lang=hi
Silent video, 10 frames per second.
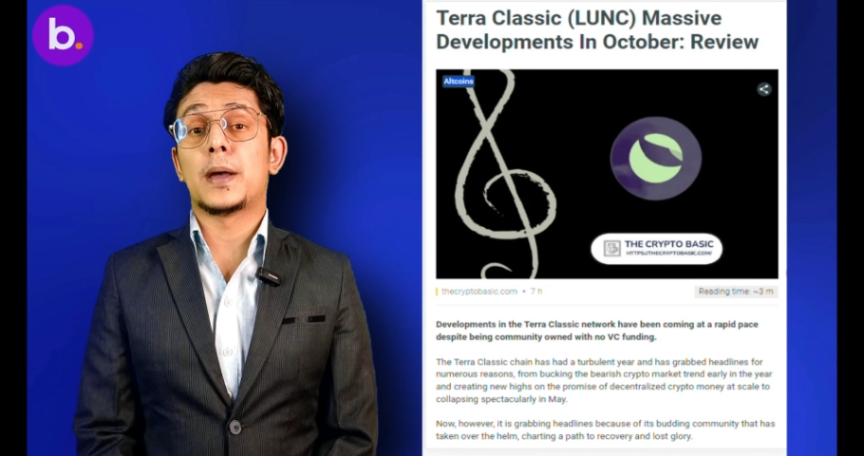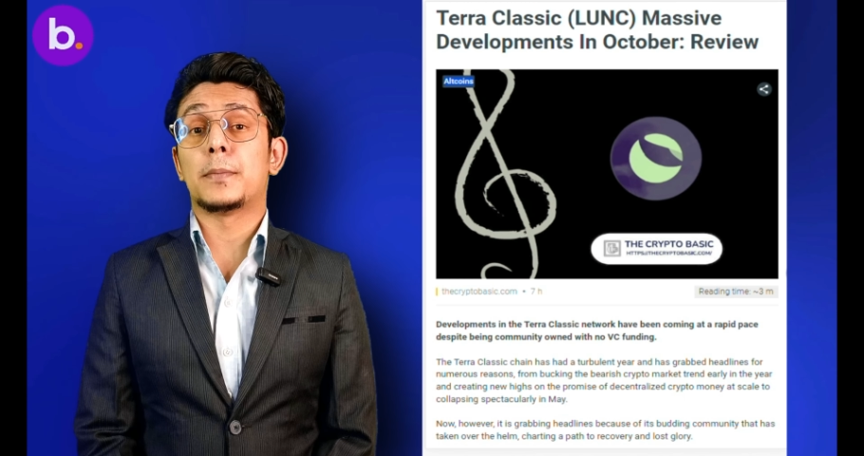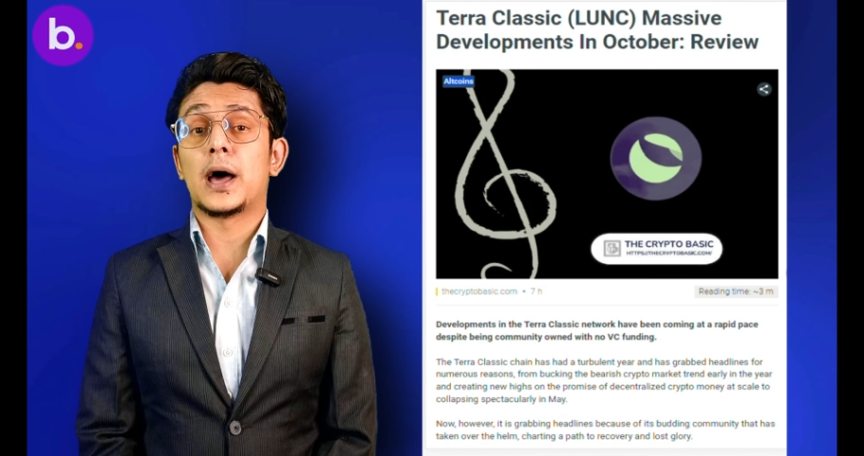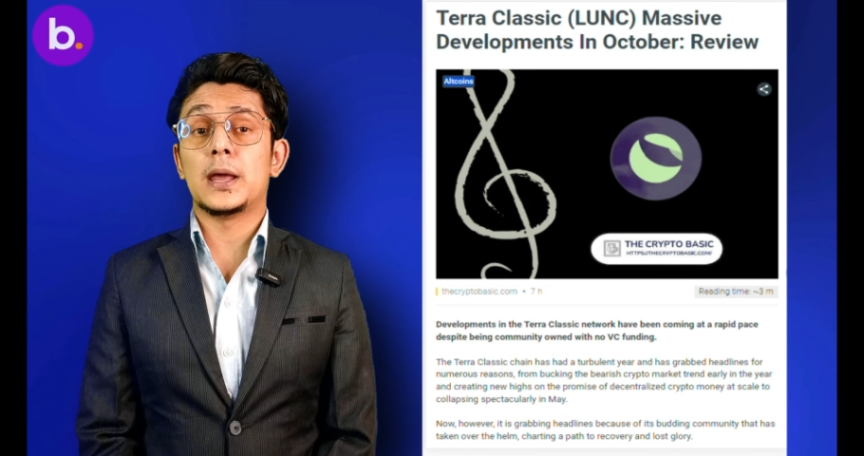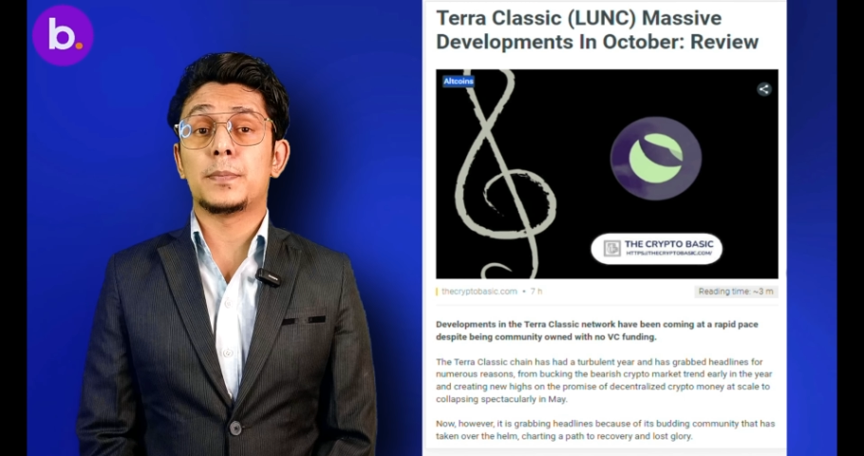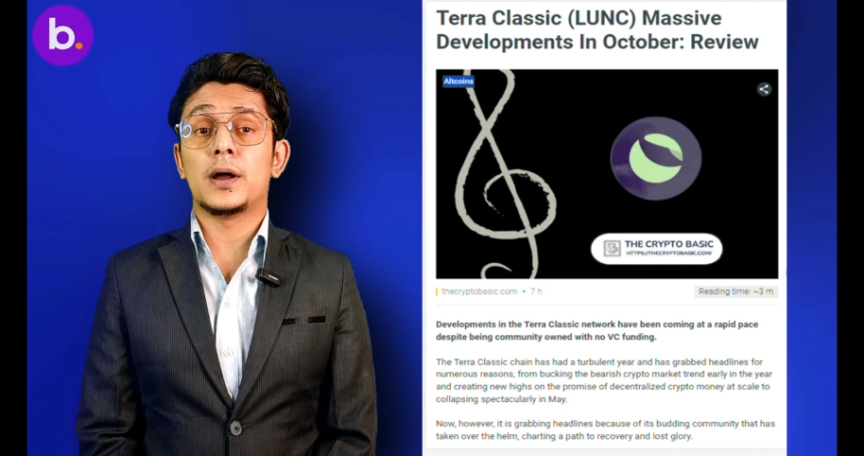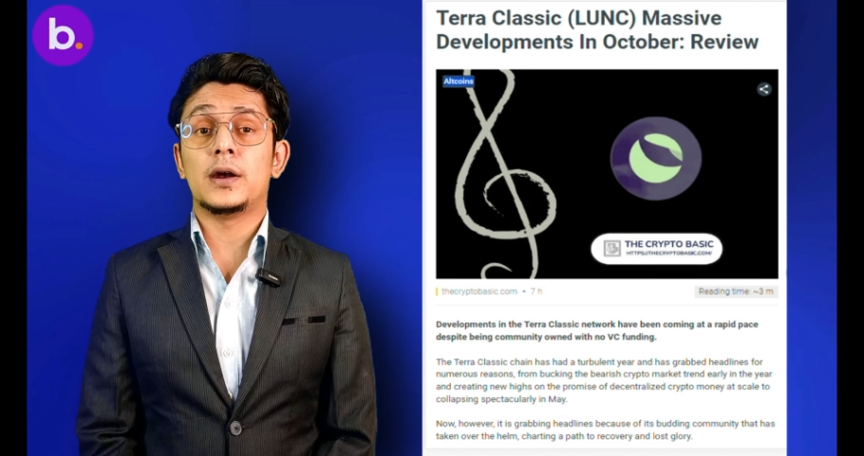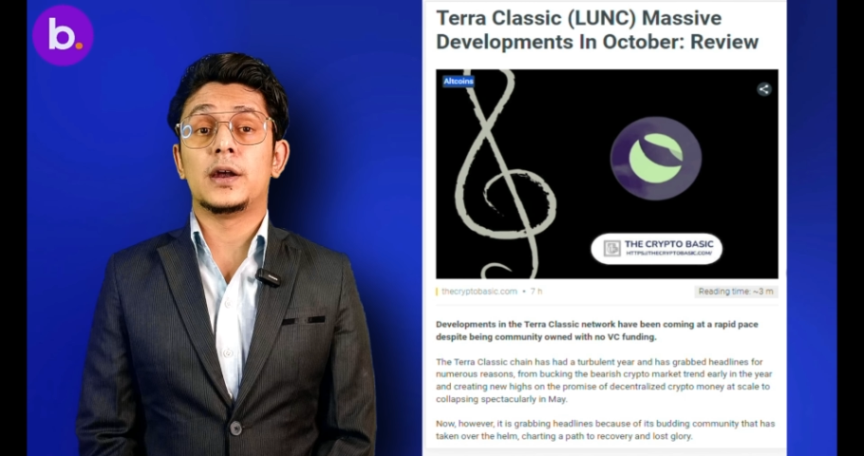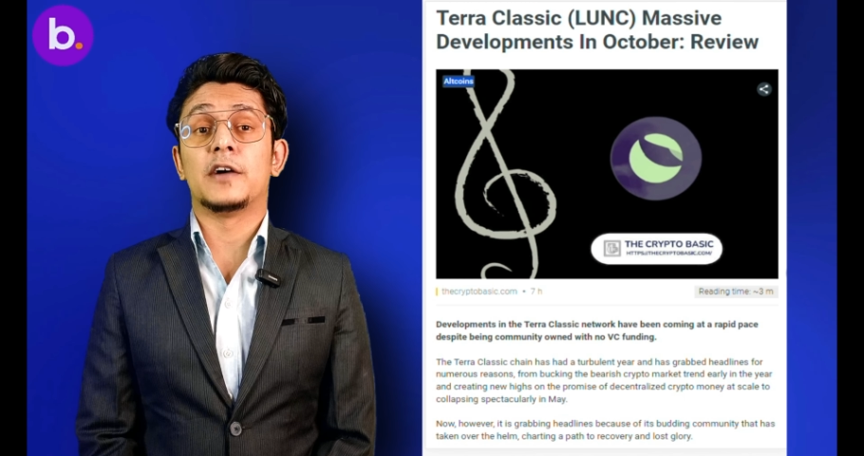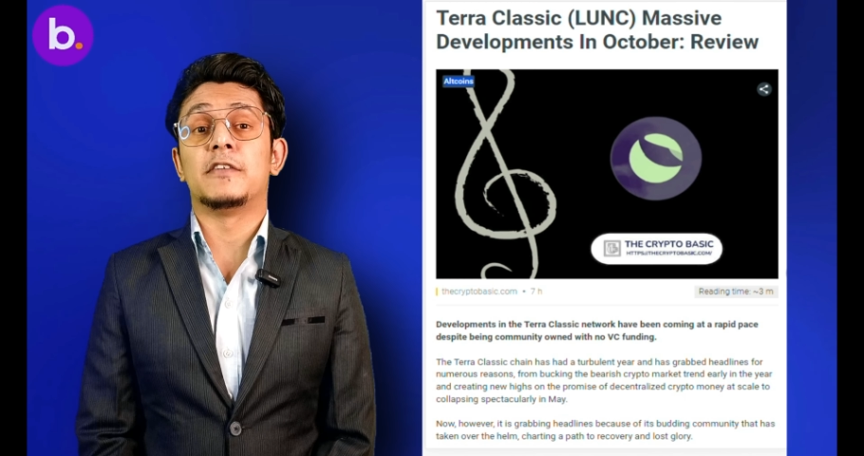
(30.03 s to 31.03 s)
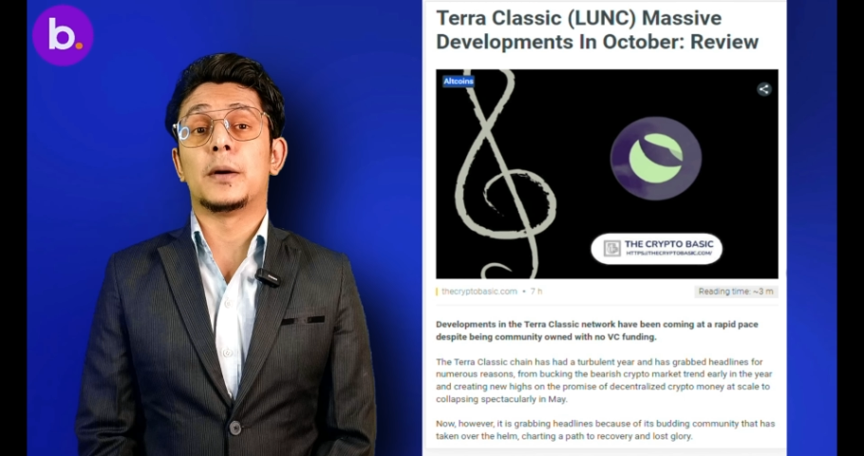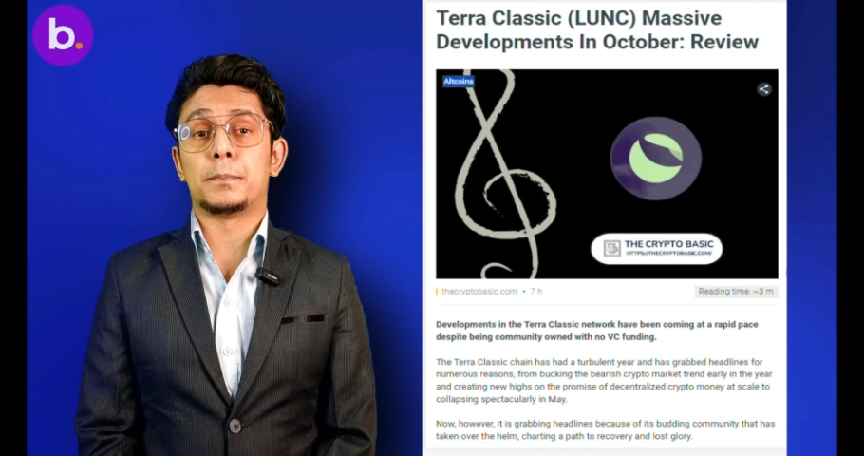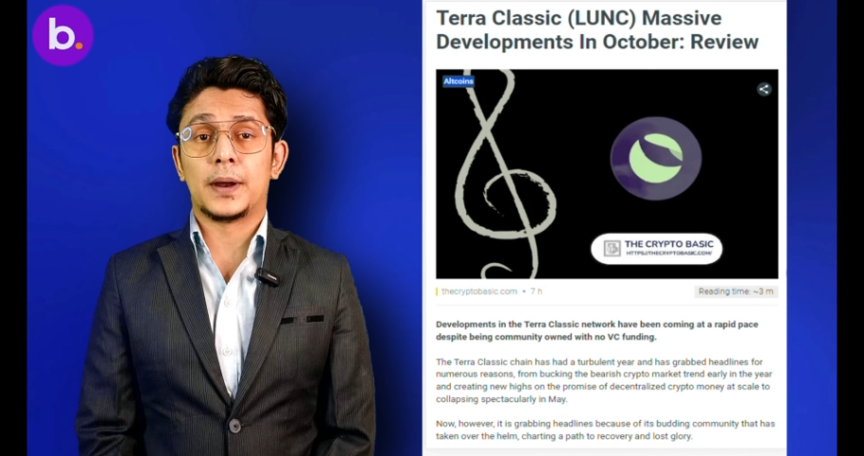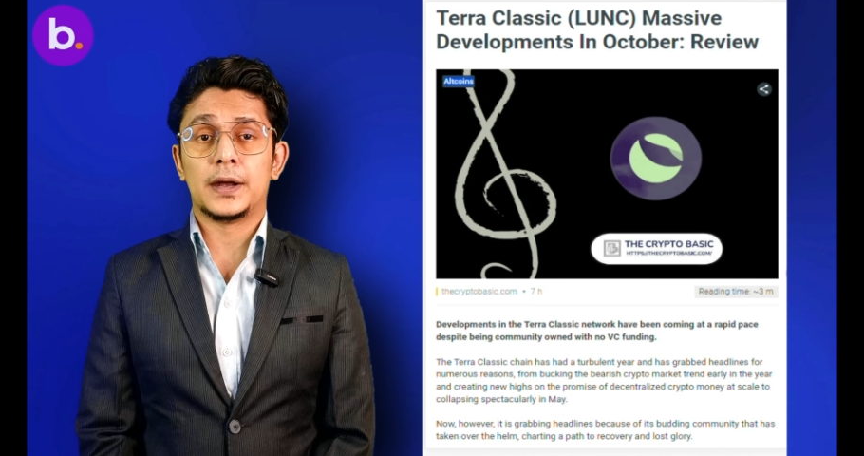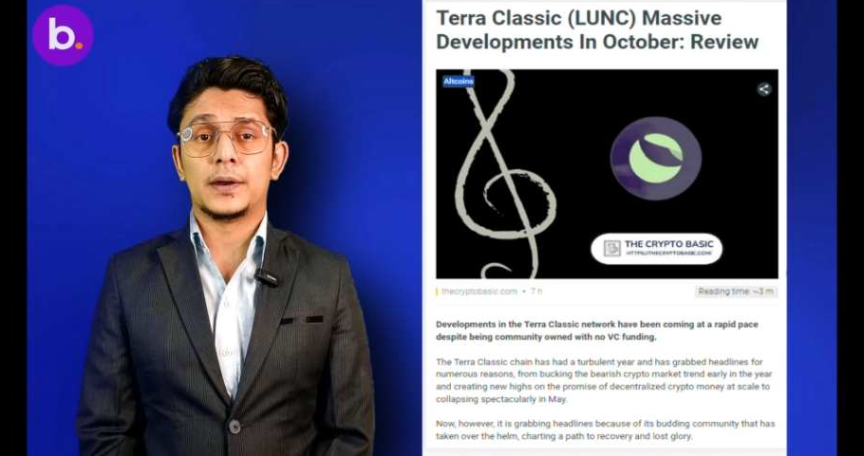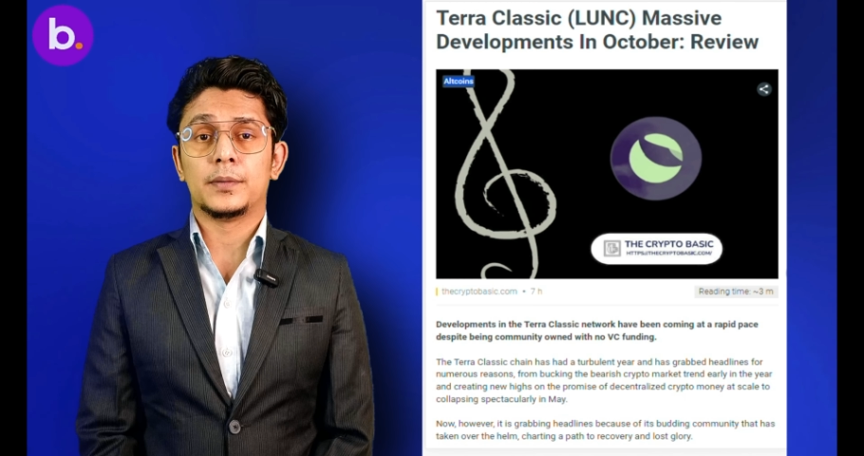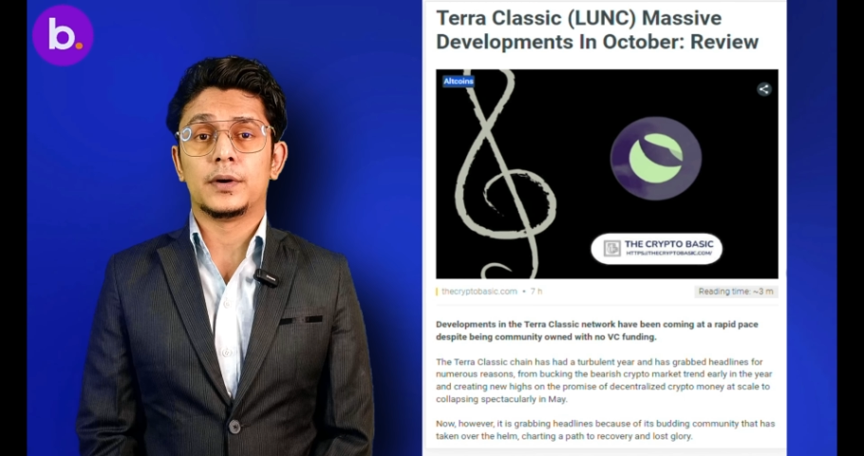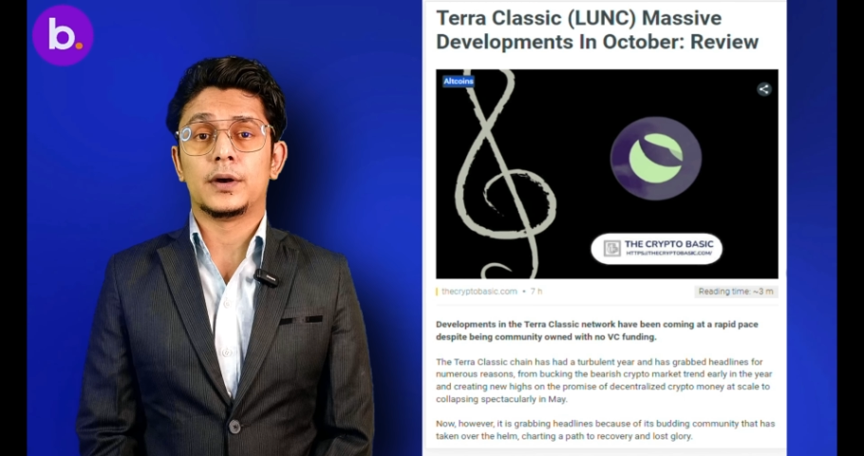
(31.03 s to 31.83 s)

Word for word: पैमाने पर डेवलपमेंट